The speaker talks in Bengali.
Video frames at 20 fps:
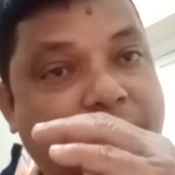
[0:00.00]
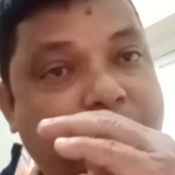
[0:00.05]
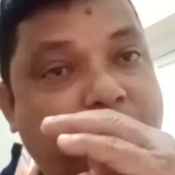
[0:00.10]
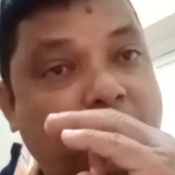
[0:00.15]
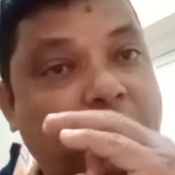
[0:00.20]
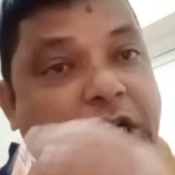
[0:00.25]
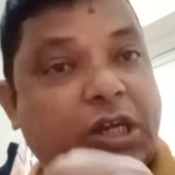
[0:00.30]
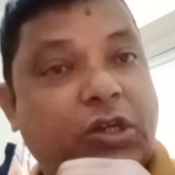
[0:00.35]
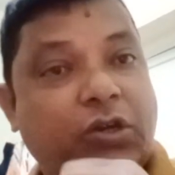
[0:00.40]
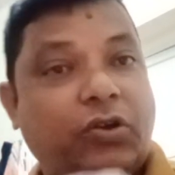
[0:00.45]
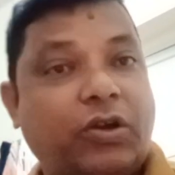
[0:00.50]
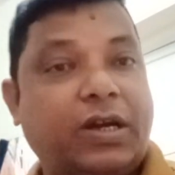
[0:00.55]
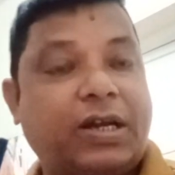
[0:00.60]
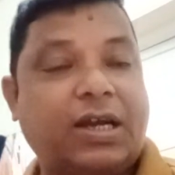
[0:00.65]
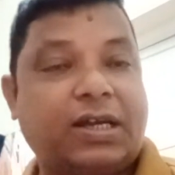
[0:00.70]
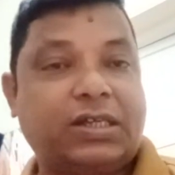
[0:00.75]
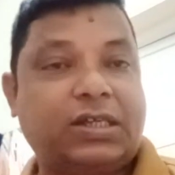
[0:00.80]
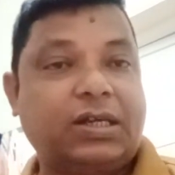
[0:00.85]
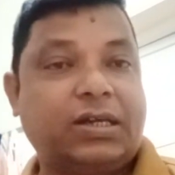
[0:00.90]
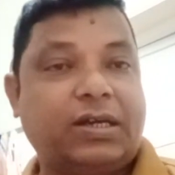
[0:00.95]
প্রশাসনের
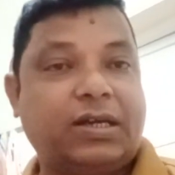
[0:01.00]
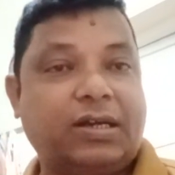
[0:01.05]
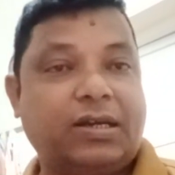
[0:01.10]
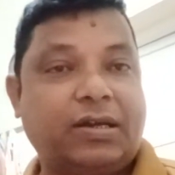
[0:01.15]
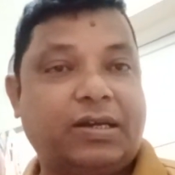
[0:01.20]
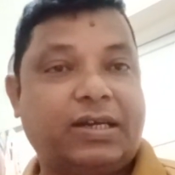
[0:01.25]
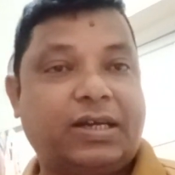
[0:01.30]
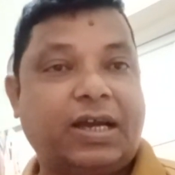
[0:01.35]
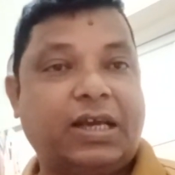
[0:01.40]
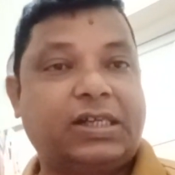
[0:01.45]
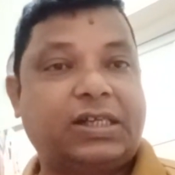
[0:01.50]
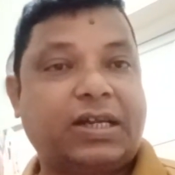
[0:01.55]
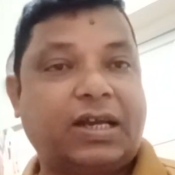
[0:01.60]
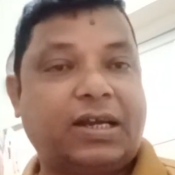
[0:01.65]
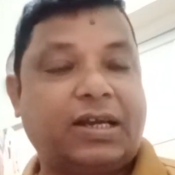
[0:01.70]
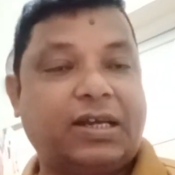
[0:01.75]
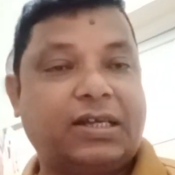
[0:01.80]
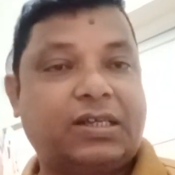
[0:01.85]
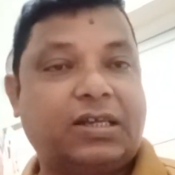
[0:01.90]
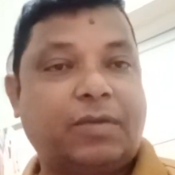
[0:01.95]
কাছে কেসটা
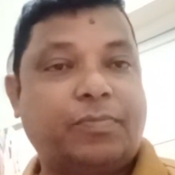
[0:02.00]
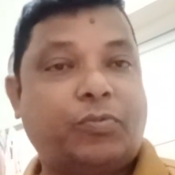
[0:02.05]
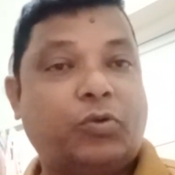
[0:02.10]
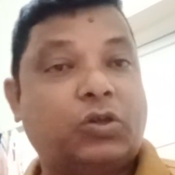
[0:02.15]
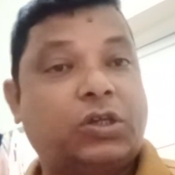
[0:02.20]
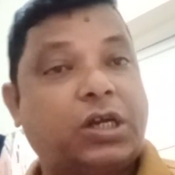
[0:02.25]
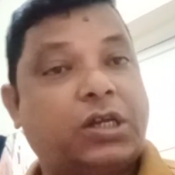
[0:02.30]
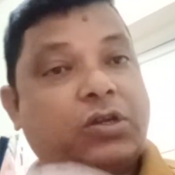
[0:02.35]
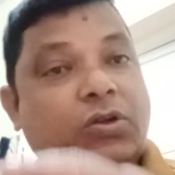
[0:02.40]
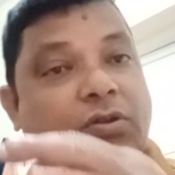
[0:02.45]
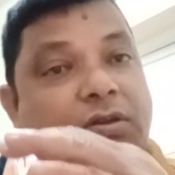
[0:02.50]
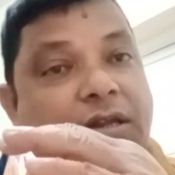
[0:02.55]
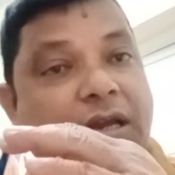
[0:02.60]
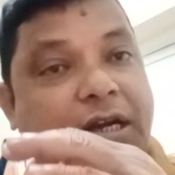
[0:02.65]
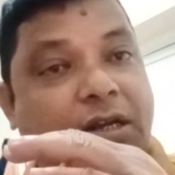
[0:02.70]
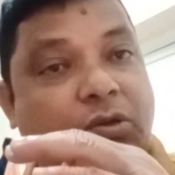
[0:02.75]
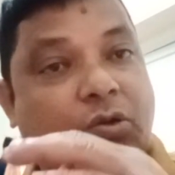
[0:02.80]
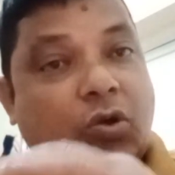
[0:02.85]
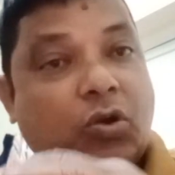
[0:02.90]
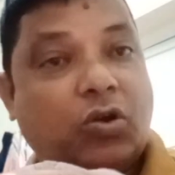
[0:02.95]
গেছে প্রশাসন
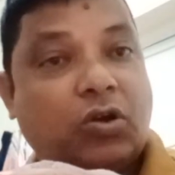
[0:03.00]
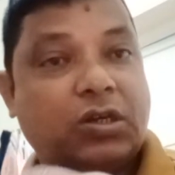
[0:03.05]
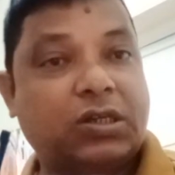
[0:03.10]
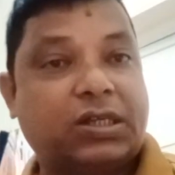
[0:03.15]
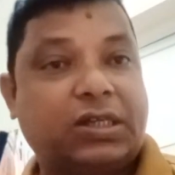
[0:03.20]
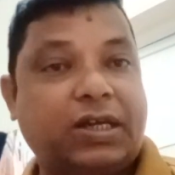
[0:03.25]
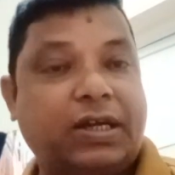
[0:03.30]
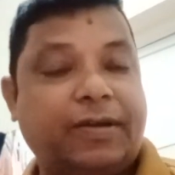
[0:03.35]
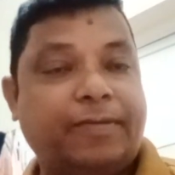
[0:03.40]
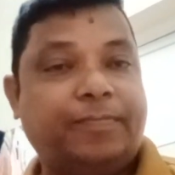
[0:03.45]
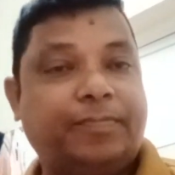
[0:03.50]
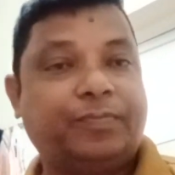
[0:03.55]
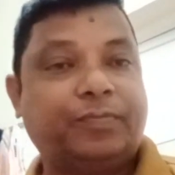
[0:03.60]
তার ধরছে